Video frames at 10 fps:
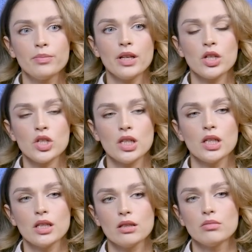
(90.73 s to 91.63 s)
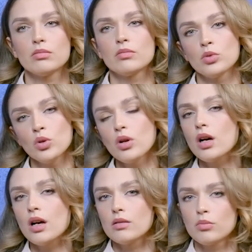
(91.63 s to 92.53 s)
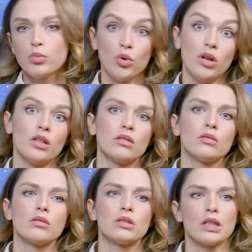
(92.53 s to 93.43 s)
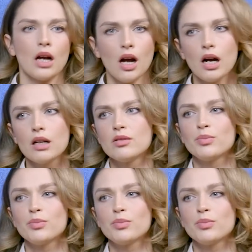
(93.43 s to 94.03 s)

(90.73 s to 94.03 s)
пережили много боли, страха,